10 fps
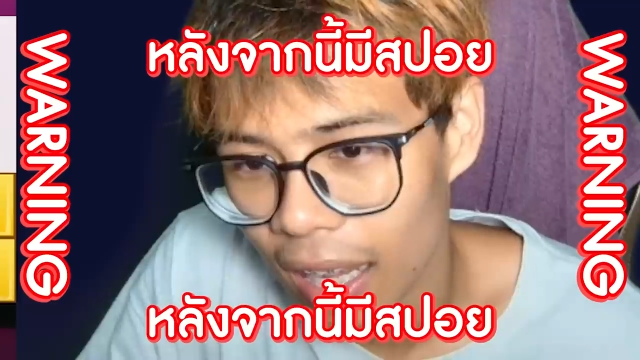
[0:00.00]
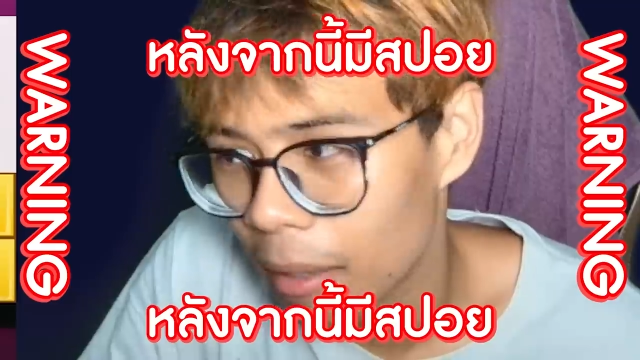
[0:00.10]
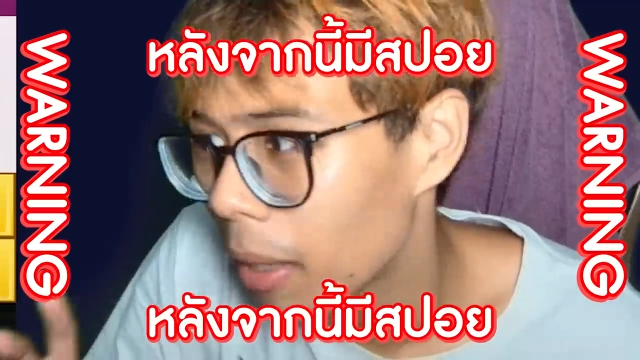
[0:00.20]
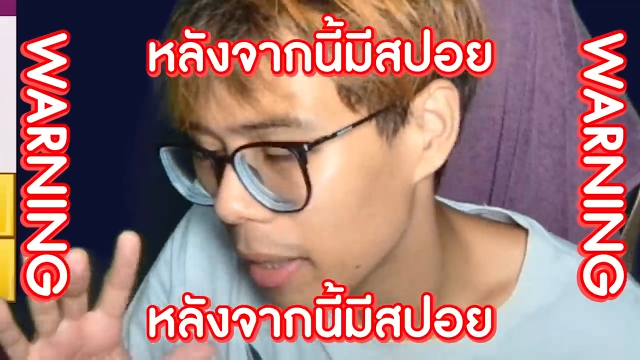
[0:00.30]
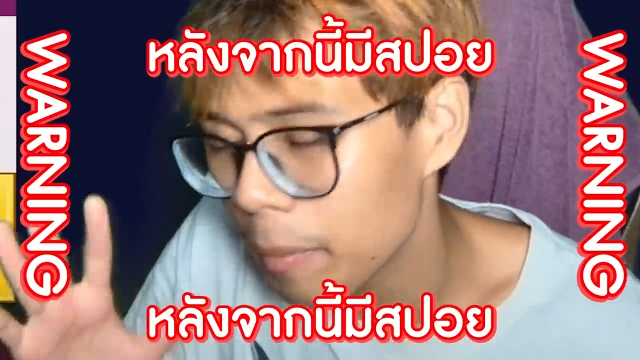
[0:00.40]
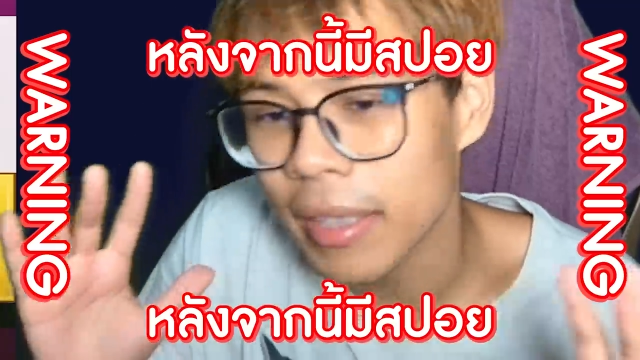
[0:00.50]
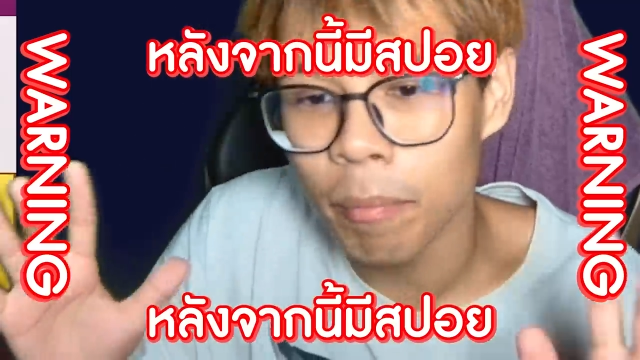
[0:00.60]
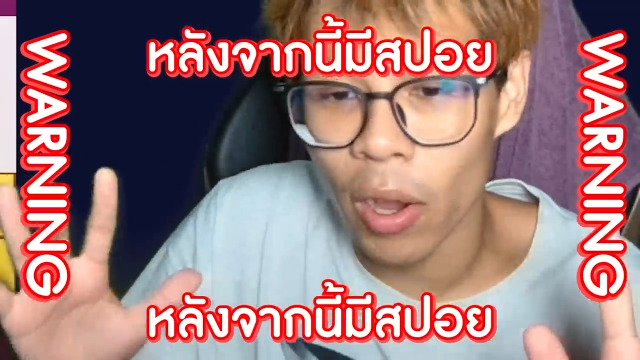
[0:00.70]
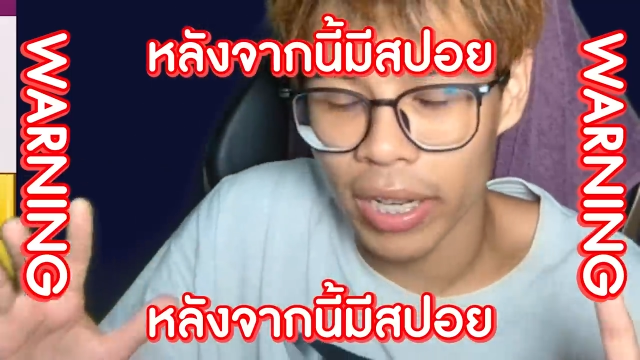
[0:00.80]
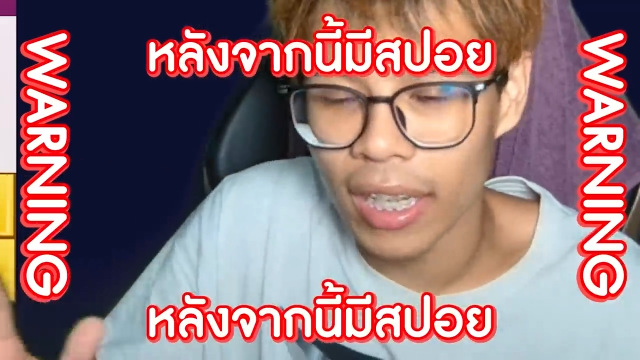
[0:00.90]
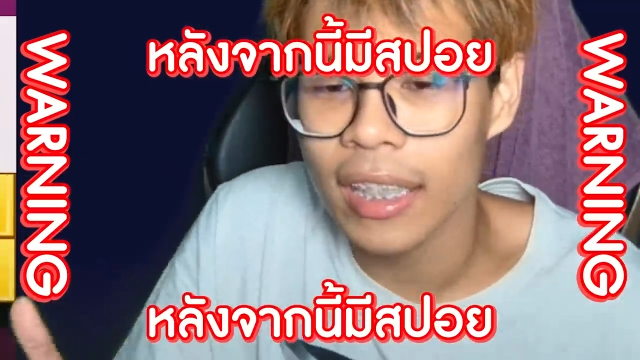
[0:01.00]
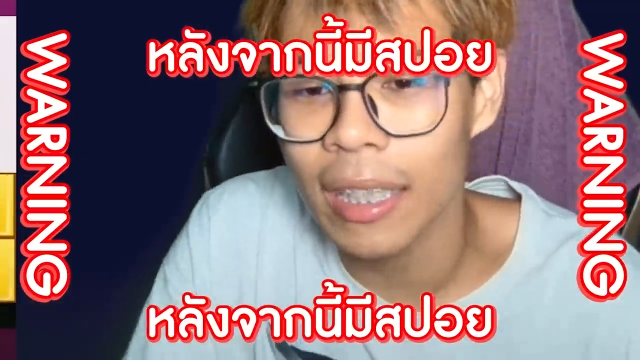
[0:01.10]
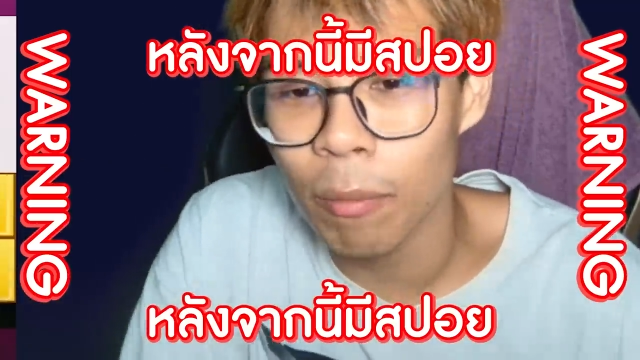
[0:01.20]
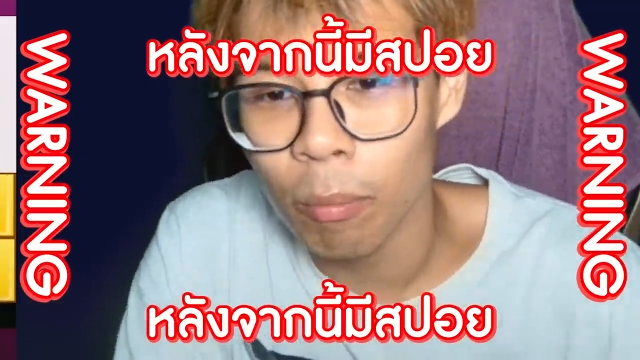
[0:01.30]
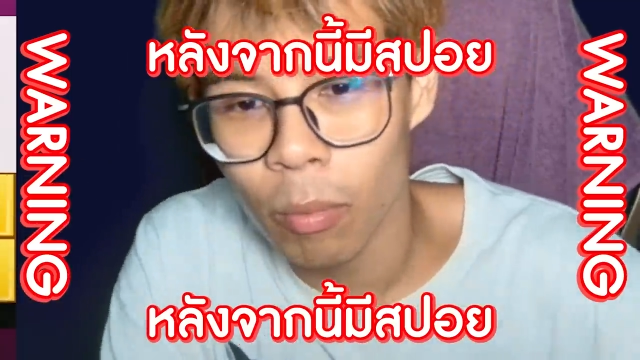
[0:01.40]
อันนี้เป็นสปอยนะที่
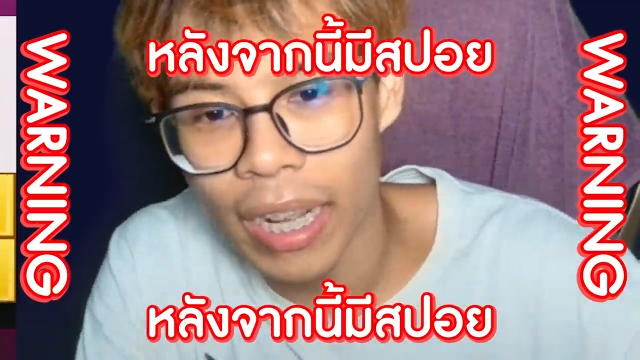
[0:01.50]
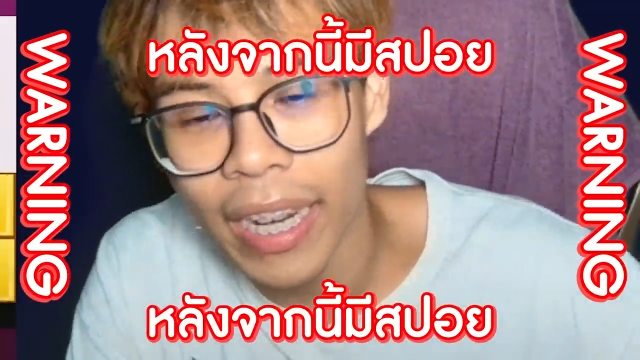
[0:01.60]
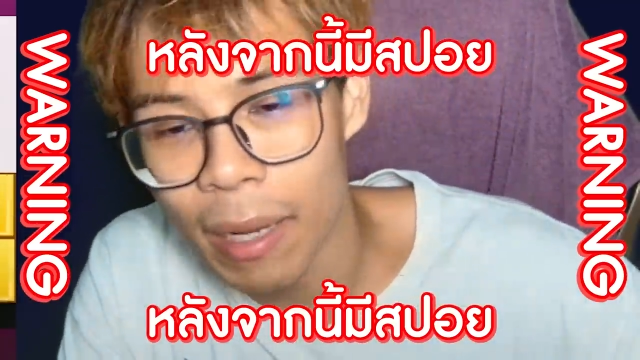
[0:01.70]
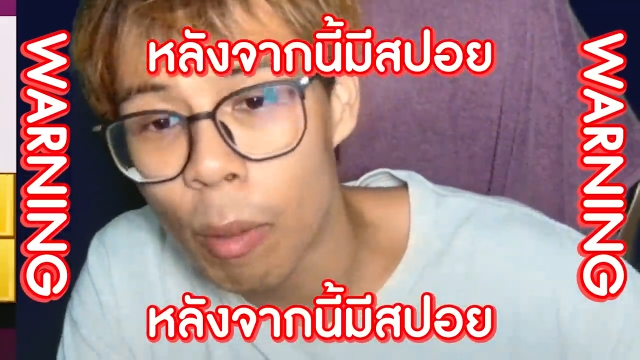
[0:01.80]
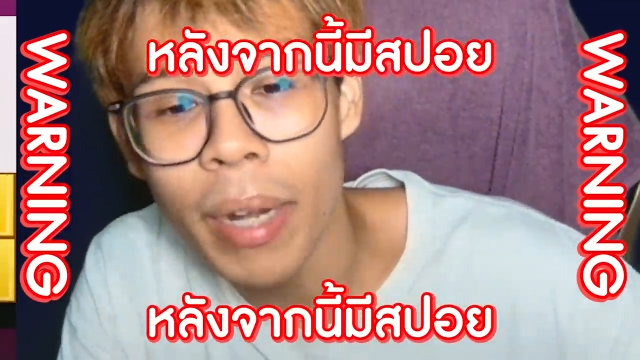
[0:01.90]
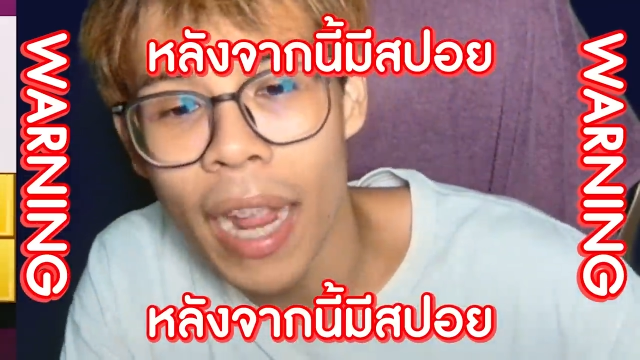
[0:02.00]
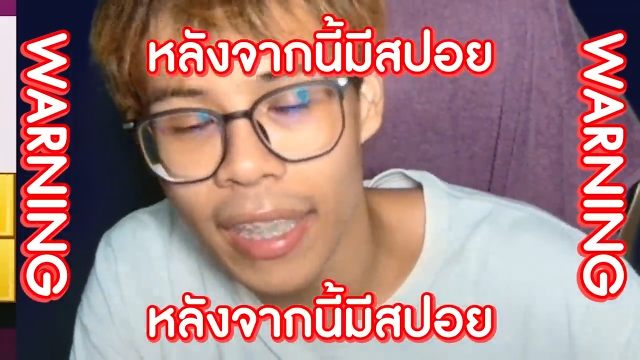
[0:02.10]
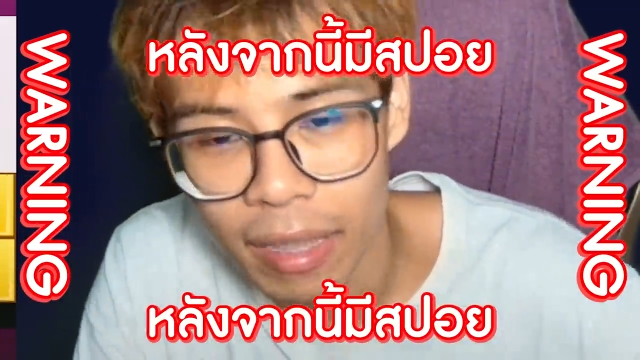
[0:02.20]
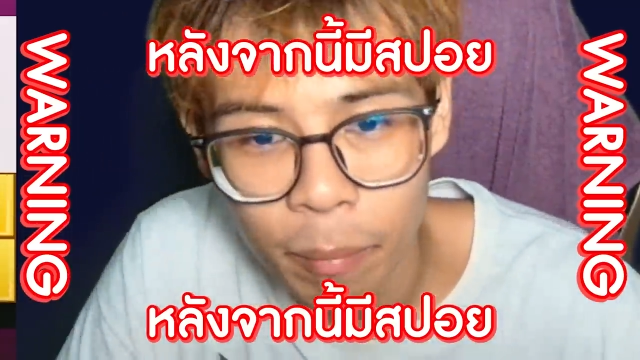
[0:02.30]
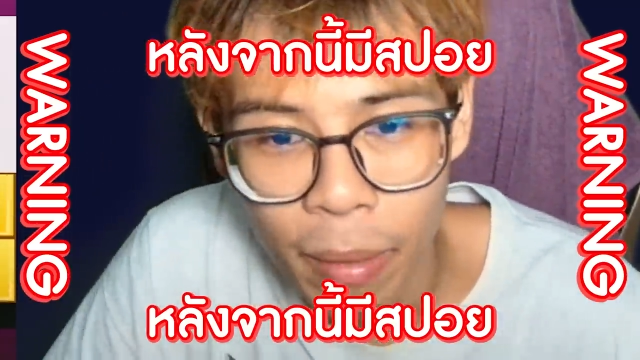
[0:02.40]
นางเอกผมแดงทิ้งมันไป